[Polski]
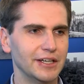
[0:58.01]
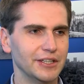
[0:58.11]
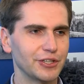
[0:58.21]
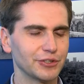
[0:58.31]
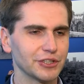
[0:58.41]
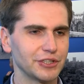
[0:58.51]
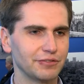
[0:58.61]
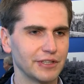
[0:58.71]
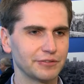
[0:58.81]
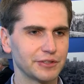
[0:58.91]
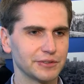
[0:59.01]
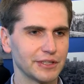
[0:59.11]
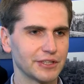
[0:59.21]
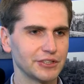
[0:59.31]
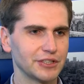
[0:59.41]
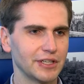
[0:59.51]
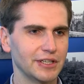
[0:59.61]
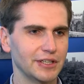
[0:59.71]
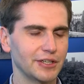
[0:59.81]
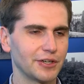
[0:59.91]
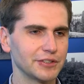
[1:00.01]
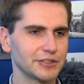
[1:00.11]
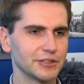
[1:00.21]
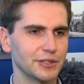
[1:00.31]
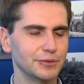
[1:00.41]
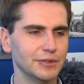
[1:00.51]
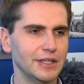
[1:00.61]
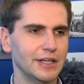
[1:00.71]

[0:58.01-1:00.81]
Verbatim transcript: ich oczekiwania w tym zakresie rosną.